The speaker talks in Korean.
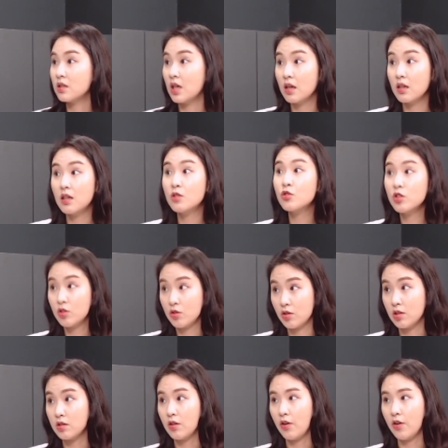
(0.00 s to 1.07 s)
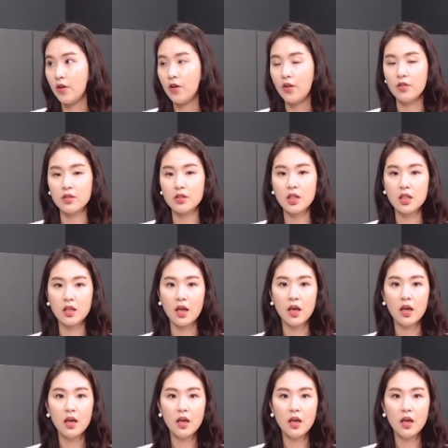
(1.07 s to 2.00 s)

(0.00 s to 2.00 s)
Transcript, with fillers: 얘기를 해주신 적이 있어요. 근데 이게